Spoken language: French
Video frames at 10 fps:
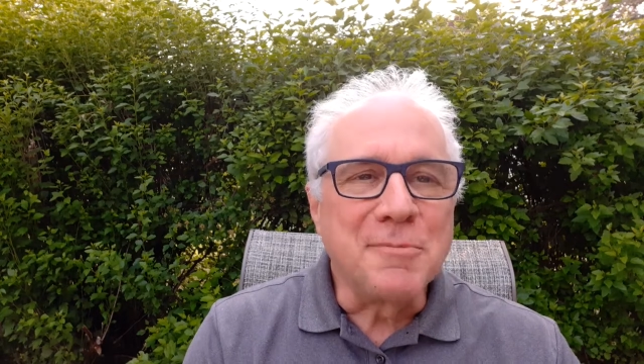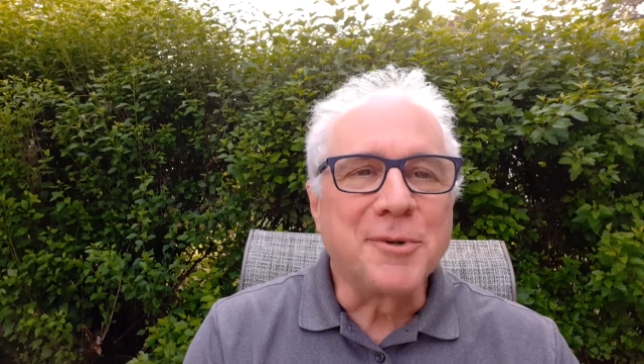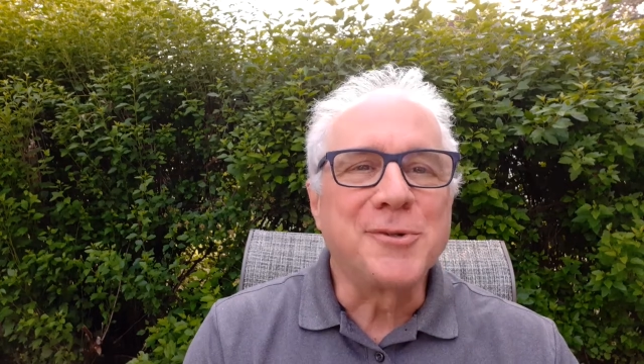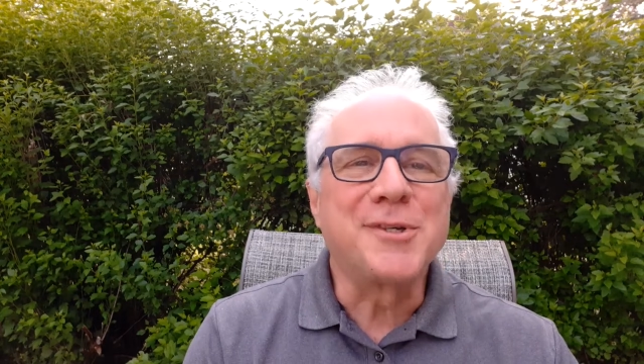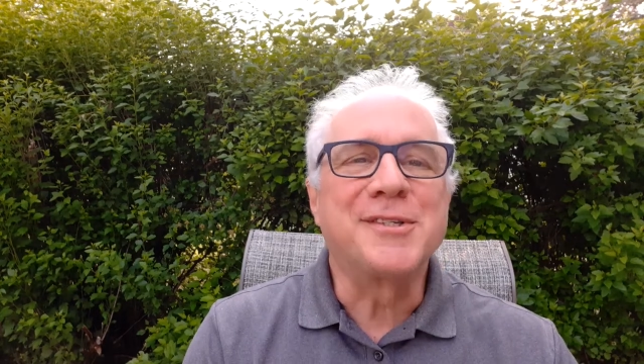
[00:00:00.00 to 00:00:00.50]
pour
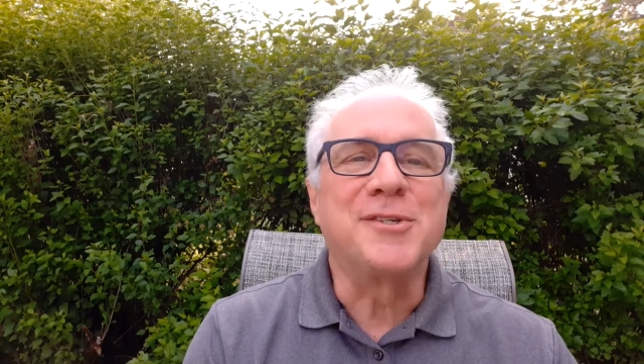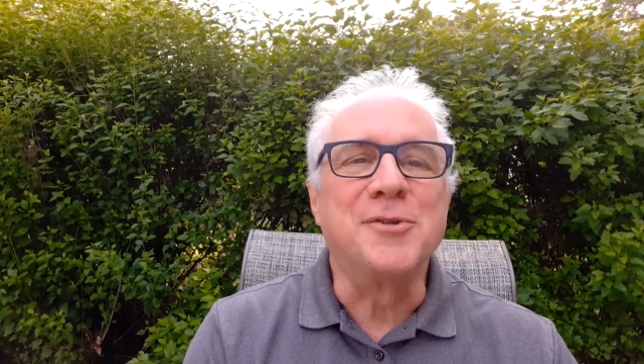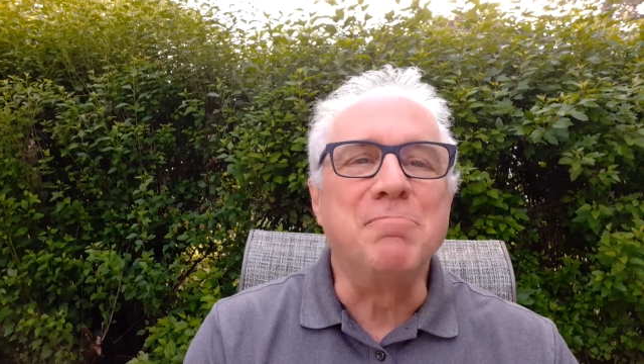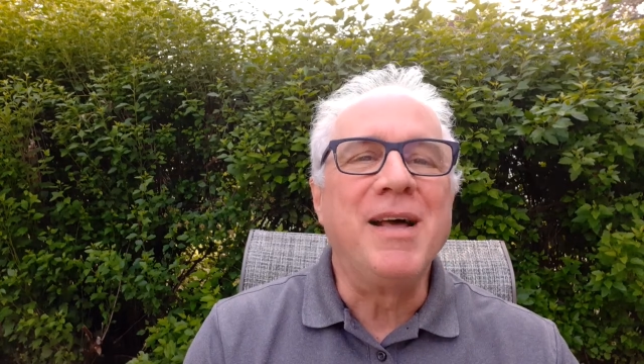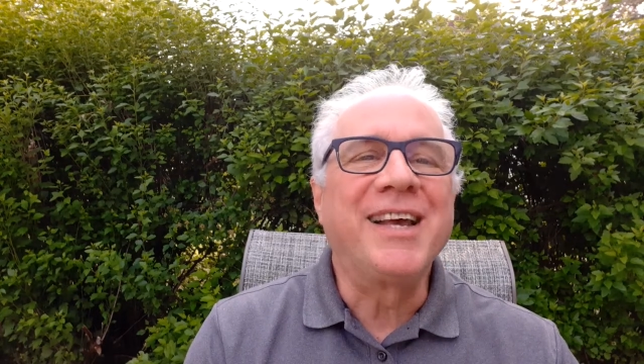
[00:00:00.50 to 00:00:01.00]
tout ça, c'est
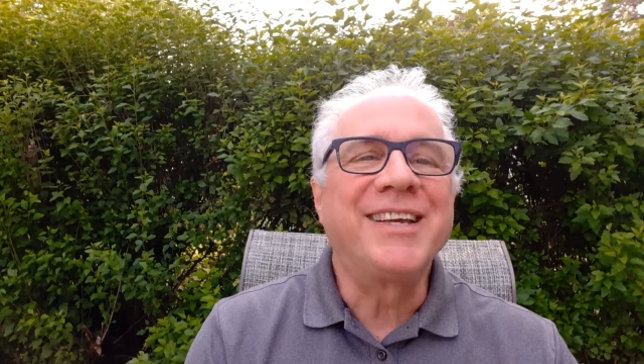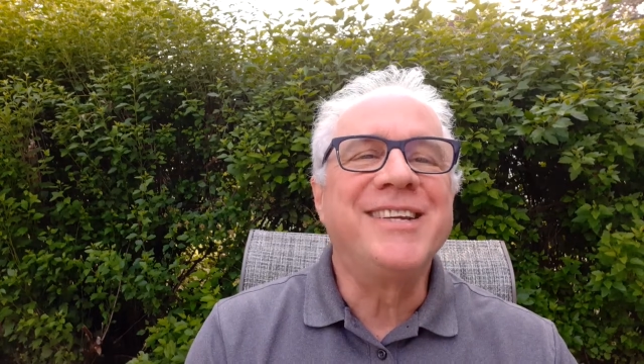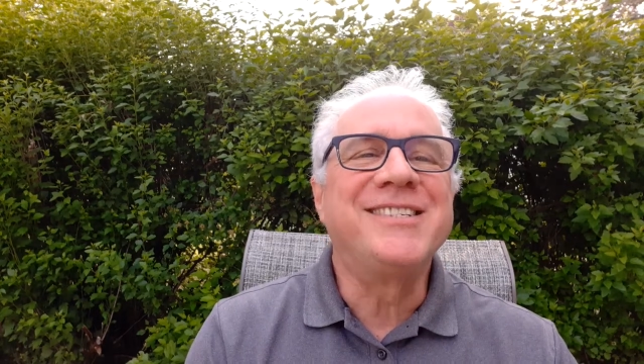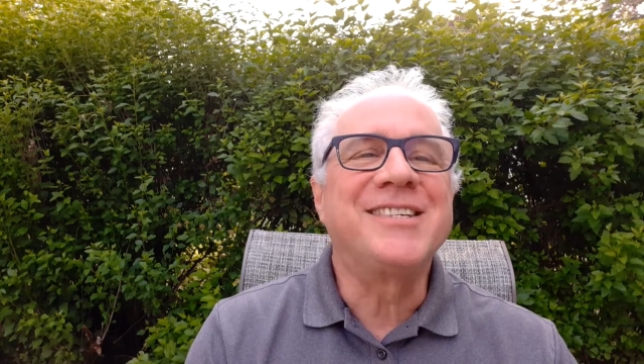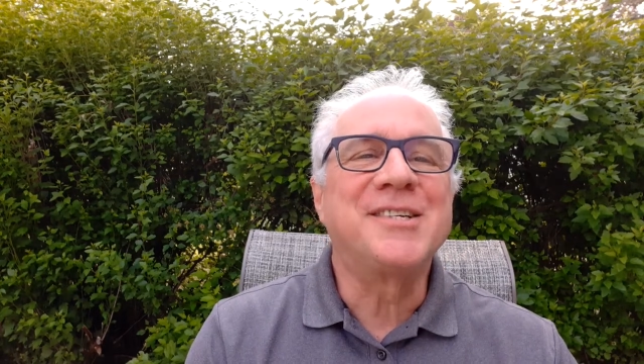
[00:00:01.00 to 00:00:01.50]
une belle
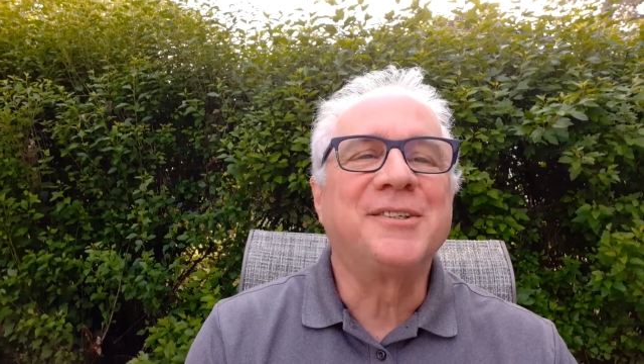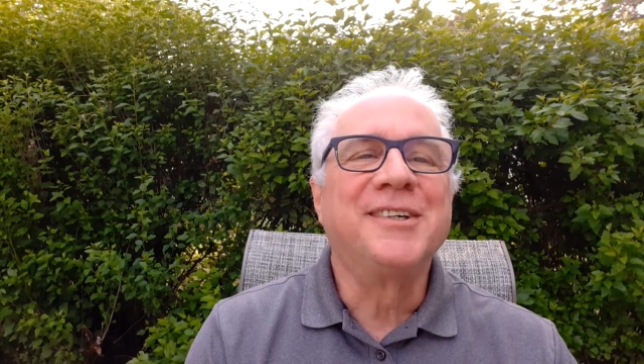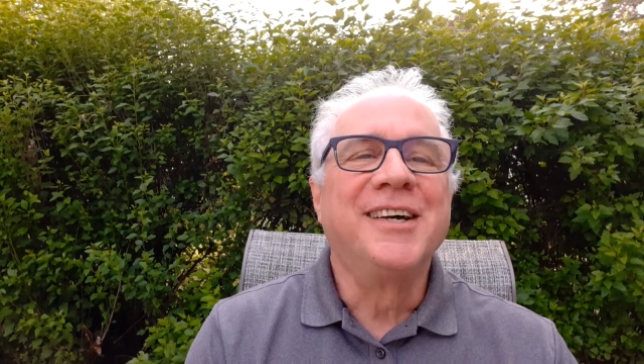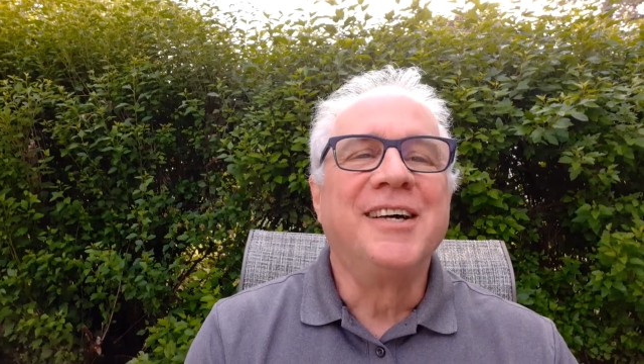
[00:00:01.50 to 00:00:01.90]
réalisation.